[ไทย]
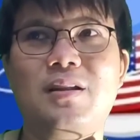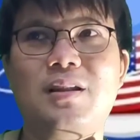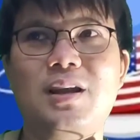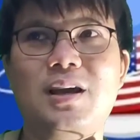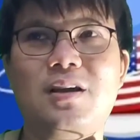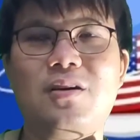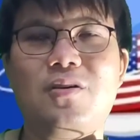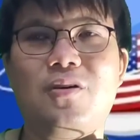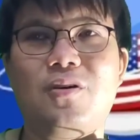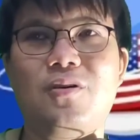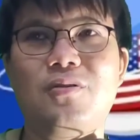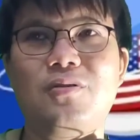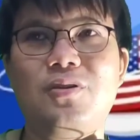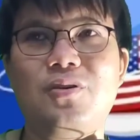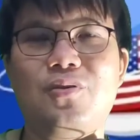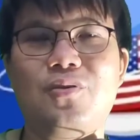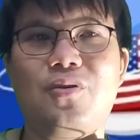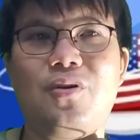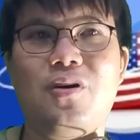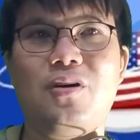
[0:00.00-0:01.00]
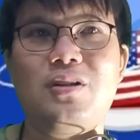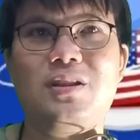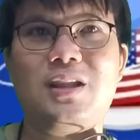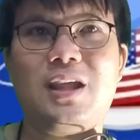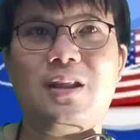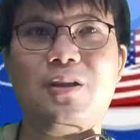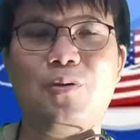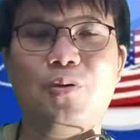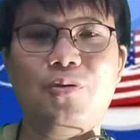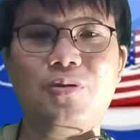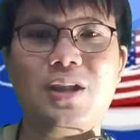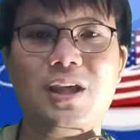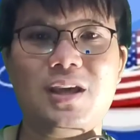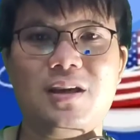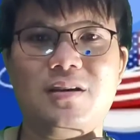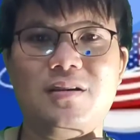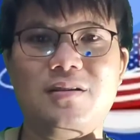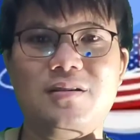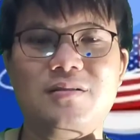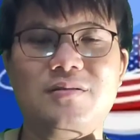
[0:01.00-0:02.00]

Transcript: เรื่องของโดคอนติดคุกเนี่ย